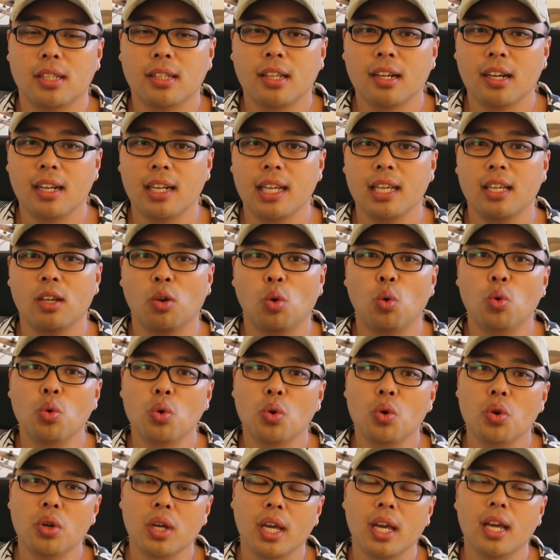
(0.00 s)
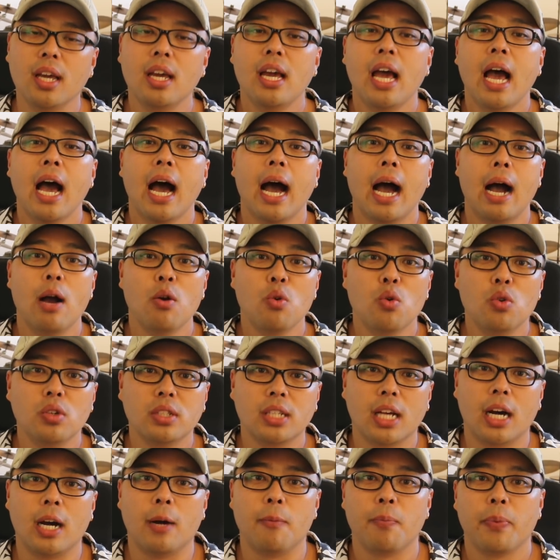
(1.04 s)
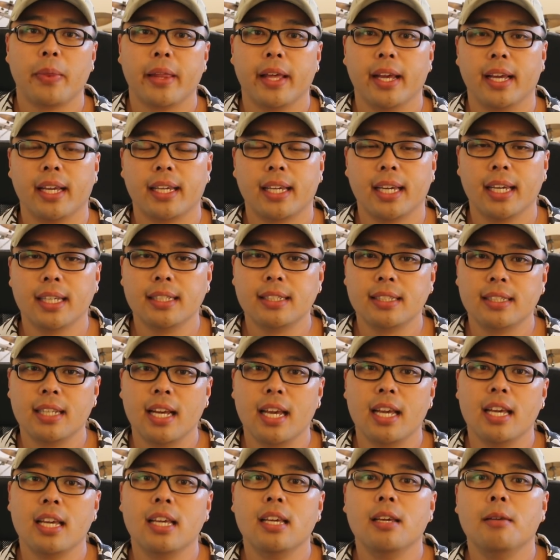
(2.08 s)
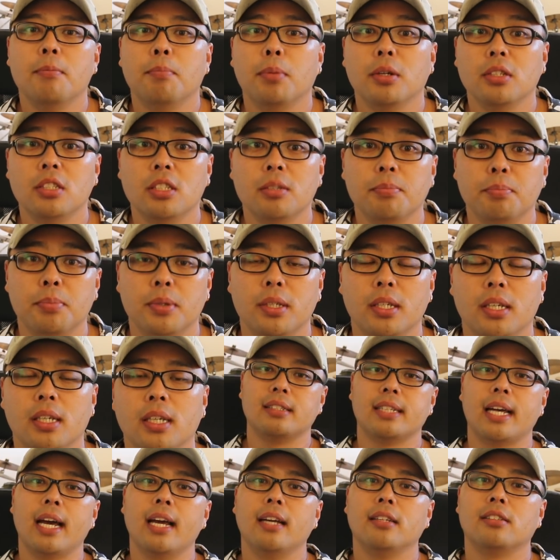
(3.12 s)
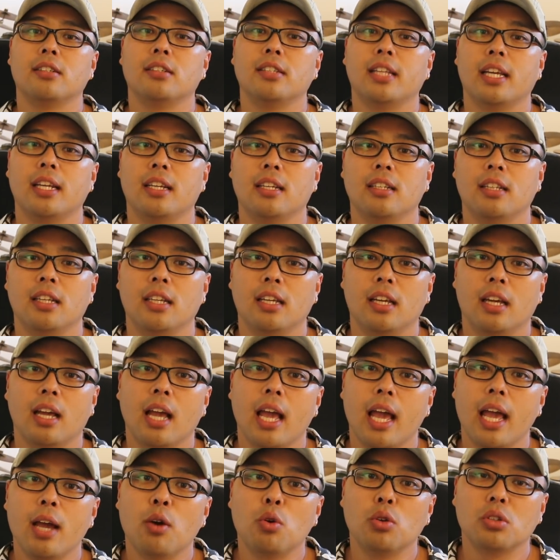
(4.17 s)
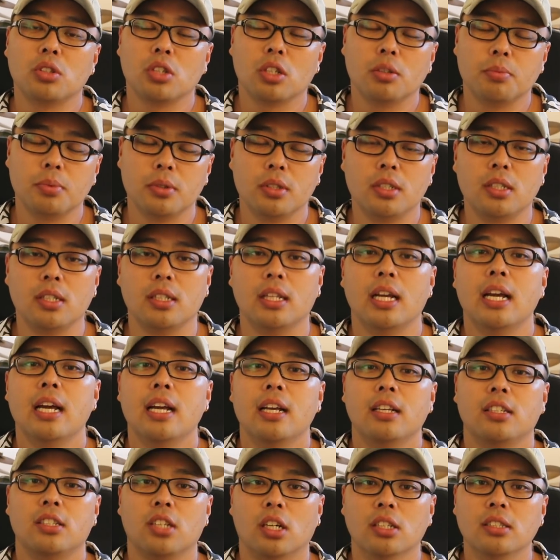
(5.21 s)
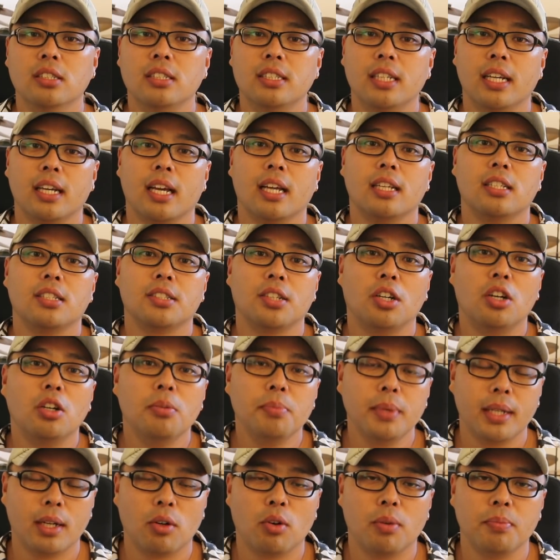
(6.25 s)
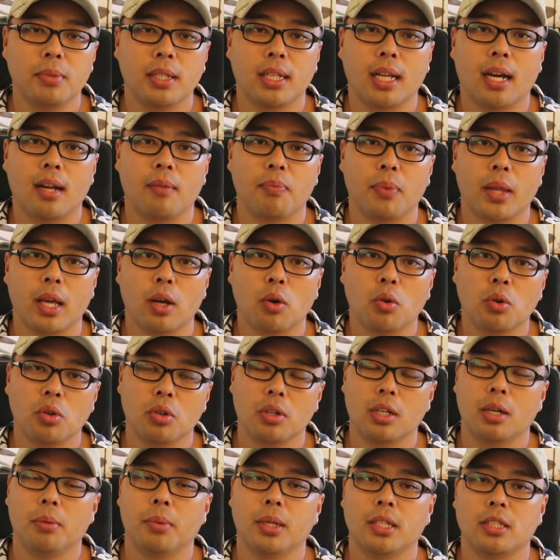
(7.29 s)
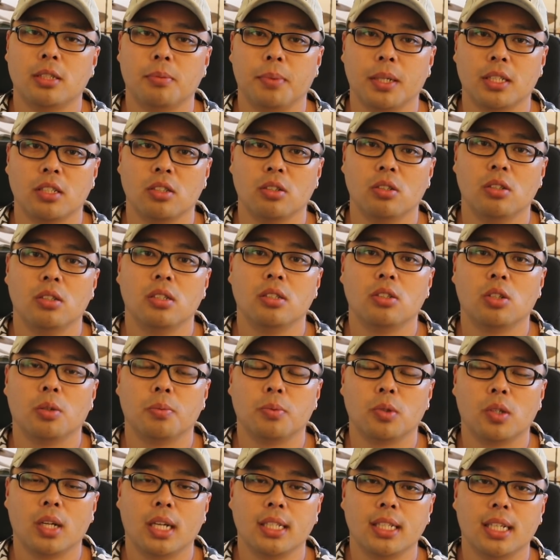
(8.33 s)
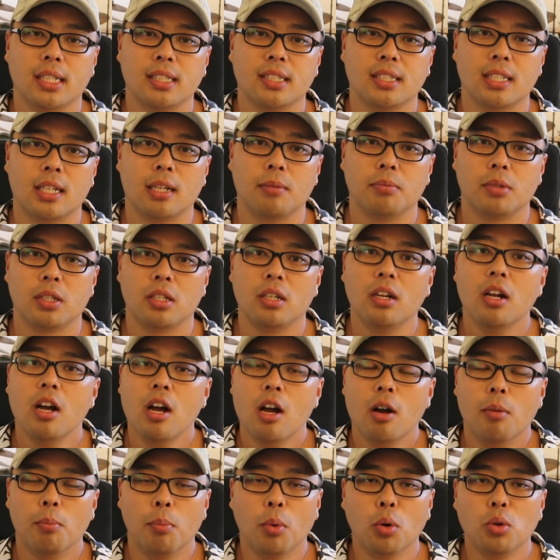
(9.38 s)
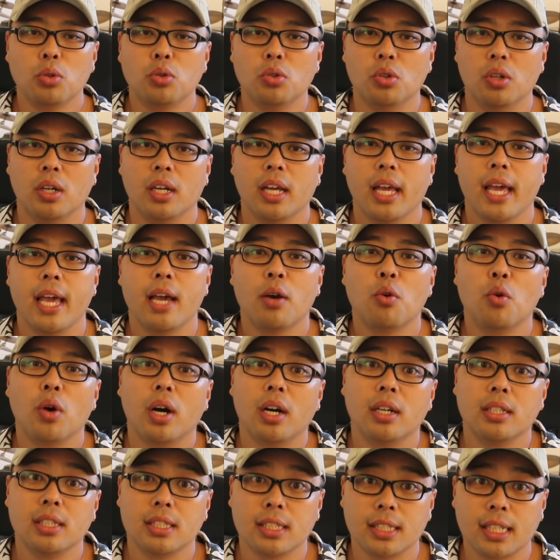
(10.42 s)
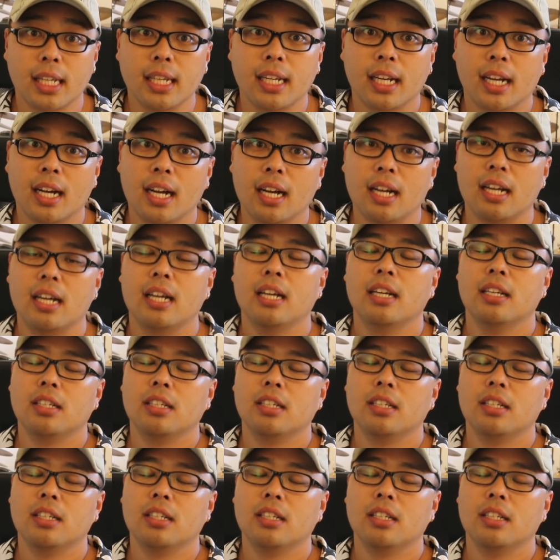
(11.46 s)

어쨌든 간에 이 홍콩의 항공사 캐세이 퍼시픽 사에서 내린 이 해고 처분은 전 세계 처음이라고 합니다. 코로나 바이러스 백신을 접종하지 않은 사람들을 모두 해고한 사례가